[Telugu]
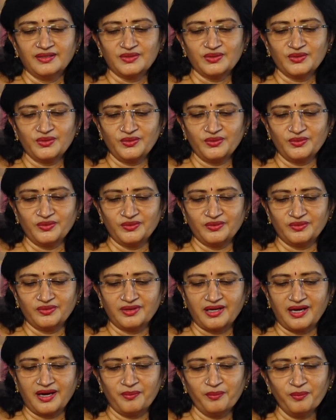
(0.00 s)
సో
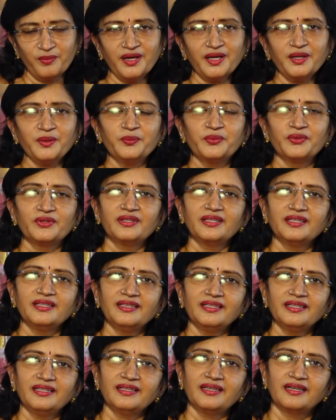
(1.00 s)
అమ్మాయి
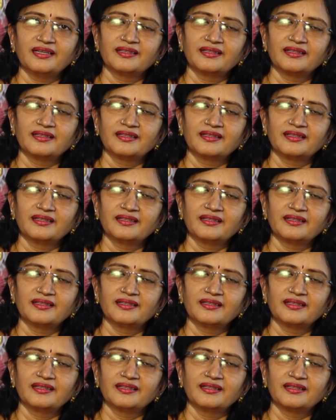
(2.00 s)
పుట్టింది